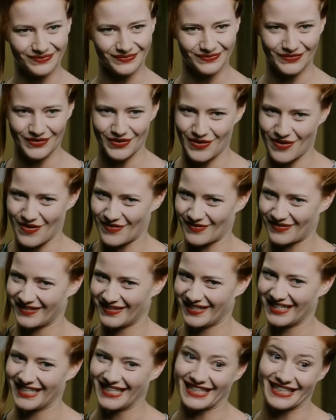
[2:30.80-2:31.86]

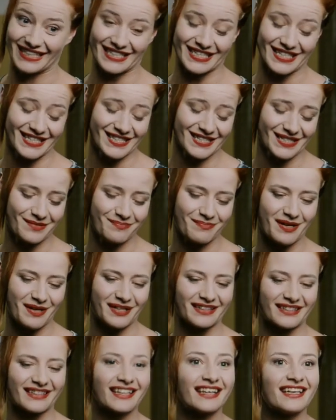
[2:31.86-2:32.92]
No, nie jest
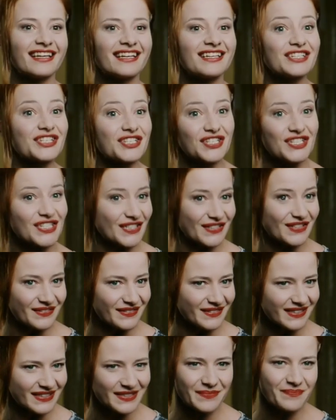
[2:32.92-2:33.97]
pan
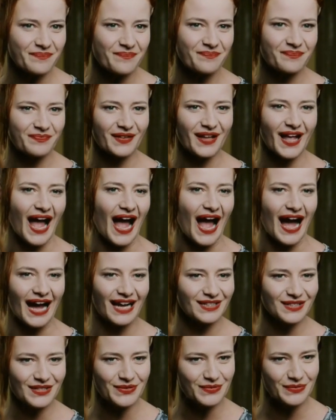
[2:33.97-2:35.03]
siwy,
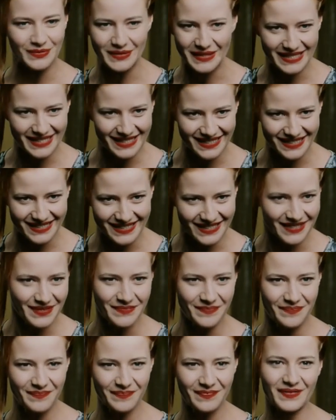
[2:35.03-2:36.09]
ani łysy,
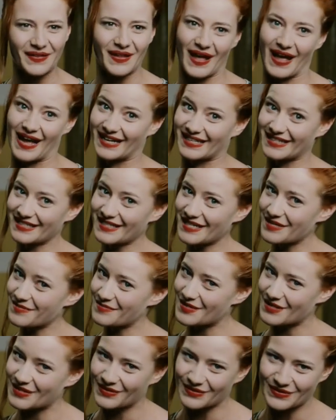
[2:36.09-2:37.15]
ani na
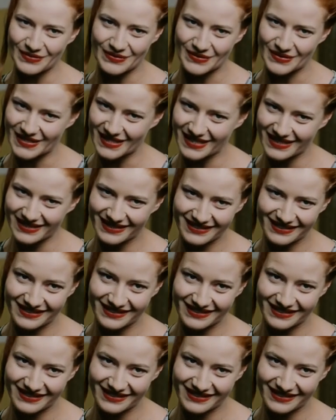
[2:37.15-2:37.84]
emeryturze.